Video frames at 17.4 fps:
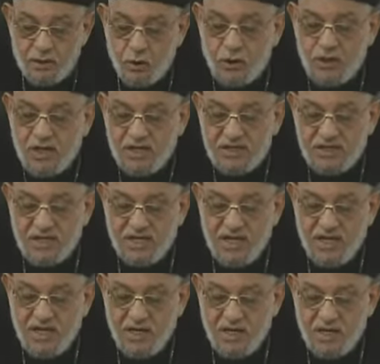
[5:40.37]
يقول لك
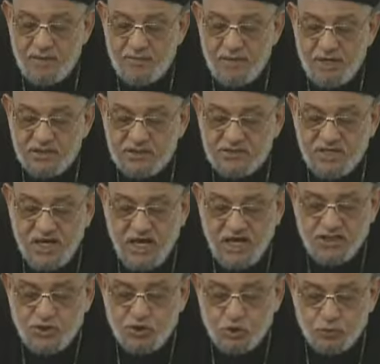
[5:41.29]
كلامك
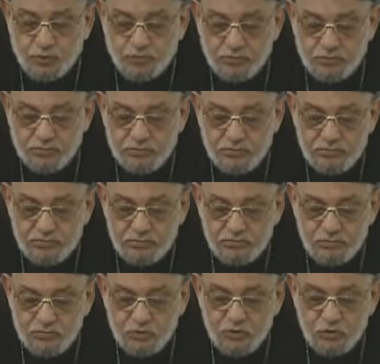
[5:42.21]
تهجم
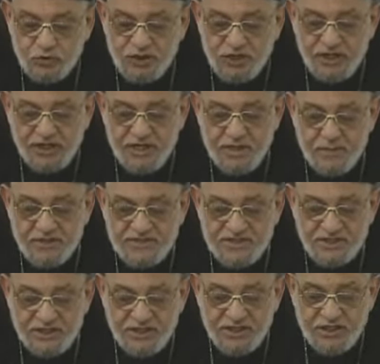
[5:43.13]
بتقول احنا
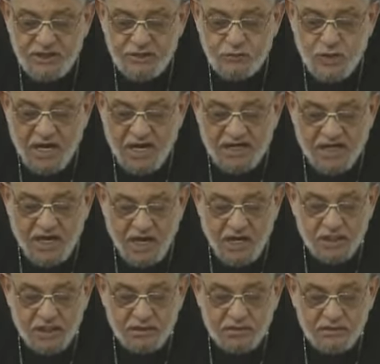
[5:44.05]
مسيحيين وعلى
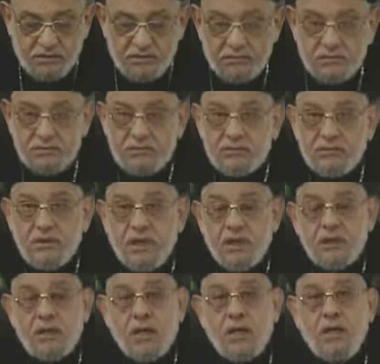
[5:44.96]
حق
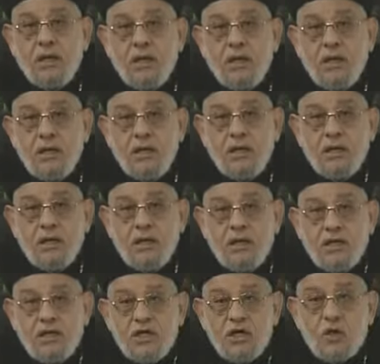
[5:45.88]
الله
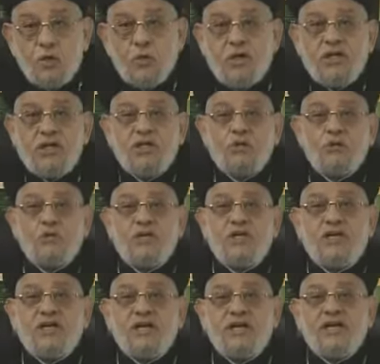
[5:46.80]
هو اللي
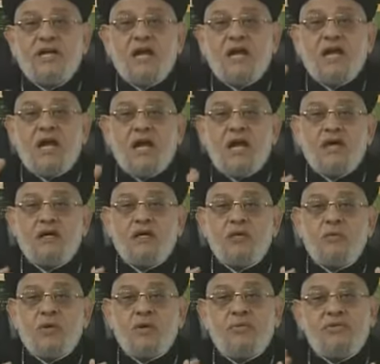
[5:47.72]
يقول اللي احنا على
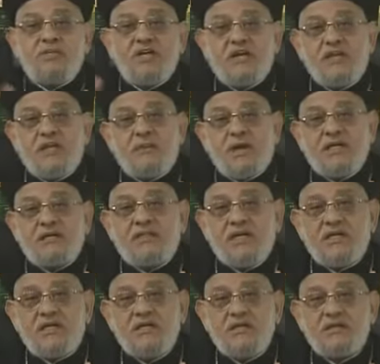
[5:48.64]
حق يبقى بيتهجم على
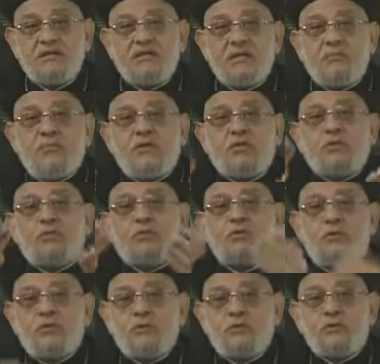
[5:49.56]
تاني طب ما انتوا
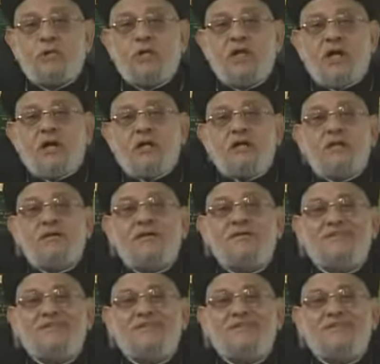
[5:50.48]
بتقولوا انتوا على حق